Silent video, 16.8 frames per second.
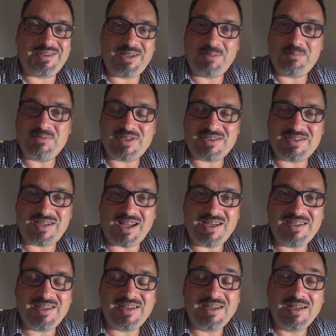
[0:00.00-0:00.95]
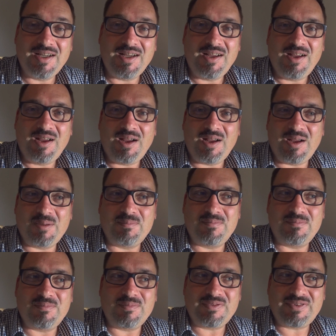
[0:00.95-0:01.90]
jedem das seine.
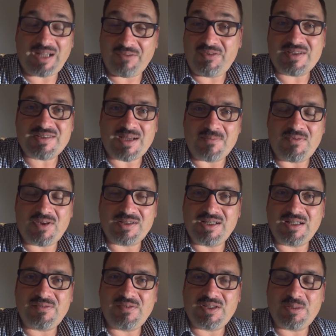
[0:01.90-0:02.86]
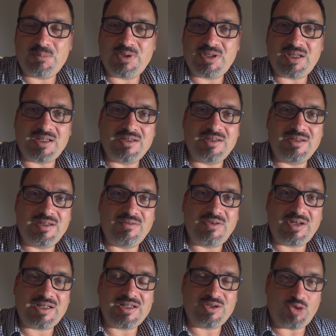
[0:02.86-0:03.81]
Ähm, da wäre es einfach nett, wenn ihr mir dann
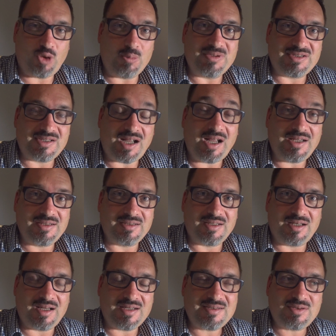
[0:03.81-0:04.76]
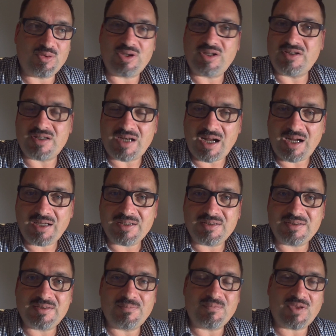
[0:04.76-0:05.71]
wirklich einen Kommentar hinterlasst oder eine
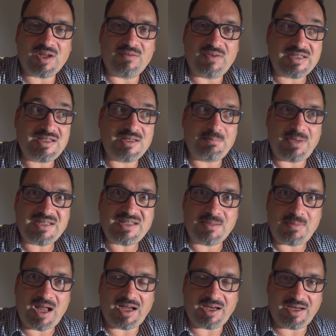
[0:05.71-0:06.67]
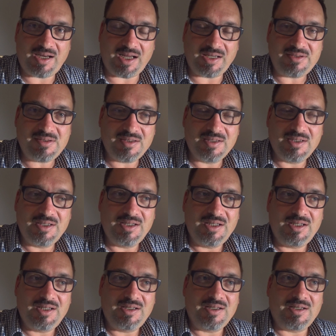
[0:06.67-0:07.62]
Nachricht, was ich besser machen kann.
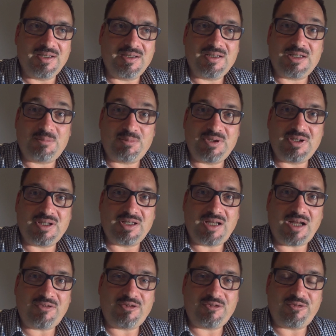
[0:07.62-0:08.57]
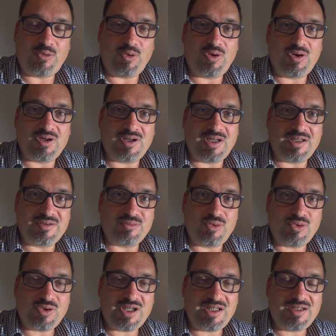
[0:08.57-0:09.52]
Ja, ich bin ja nach wie vor ein
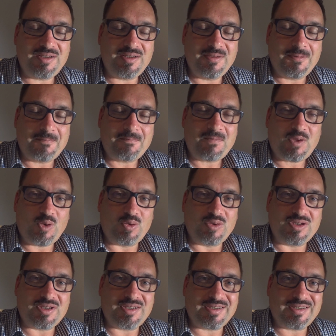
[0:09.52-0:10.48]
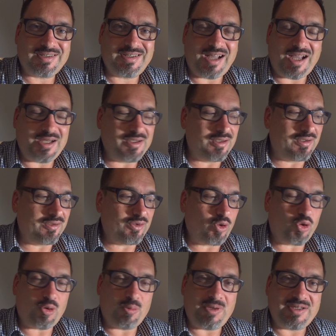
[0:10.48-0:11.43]
Rookie und kein
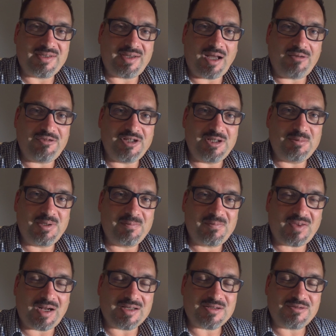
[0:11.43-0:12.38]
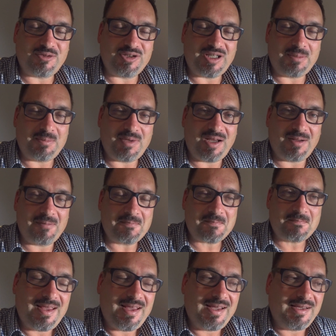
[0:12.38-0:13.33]
Dokumentarfilmer, also von dem her,
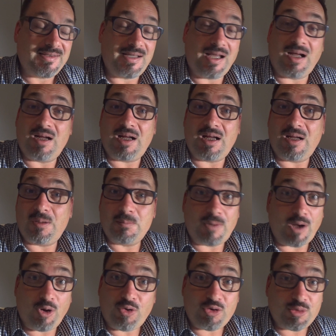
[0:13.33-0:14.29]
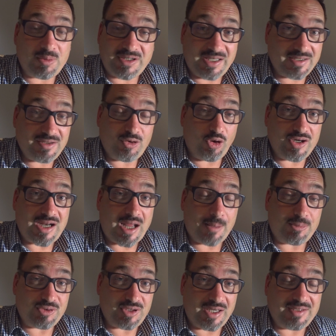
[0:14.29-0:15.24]
ja, ähm, auch über jeden neuen
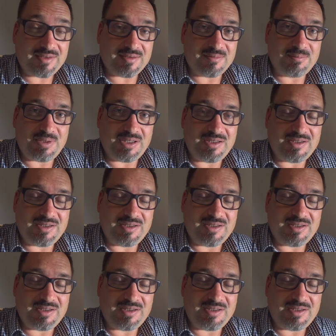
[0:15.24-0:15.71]
Abonnenten bin